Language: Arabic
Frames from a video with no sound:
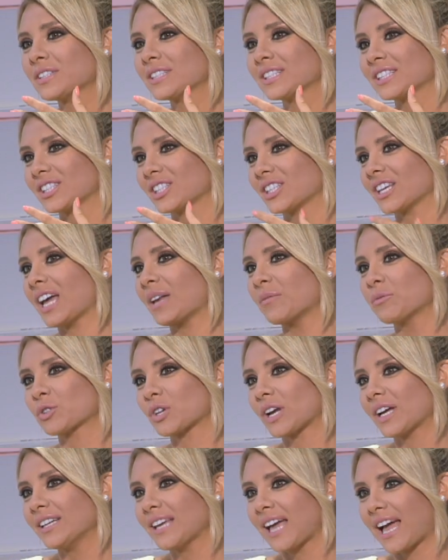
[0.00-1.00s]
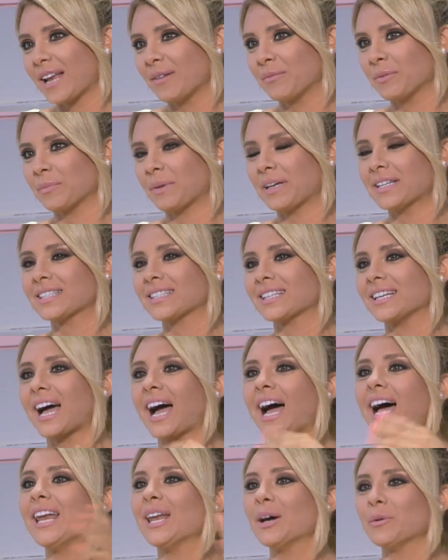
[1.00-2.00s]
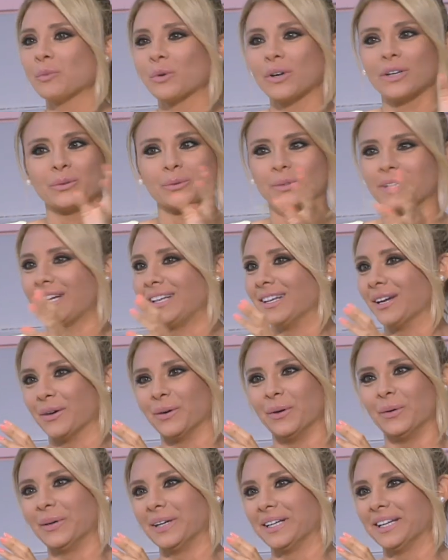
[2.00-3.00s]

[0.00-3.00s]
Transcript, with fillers: قصه شيء عم يجعني قلبي بحس العالم وين ونحن وين